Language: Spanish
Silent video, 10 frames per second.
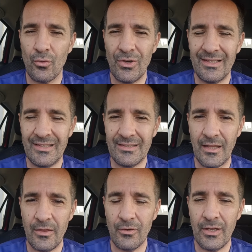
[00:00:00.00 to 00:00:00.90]
con unas
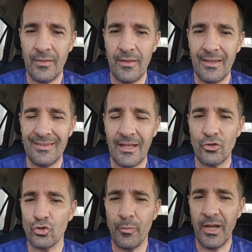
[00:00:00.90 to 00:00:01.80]
sensaciones de estar
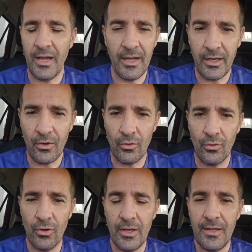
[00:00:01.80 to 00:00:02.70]
súper enérgico,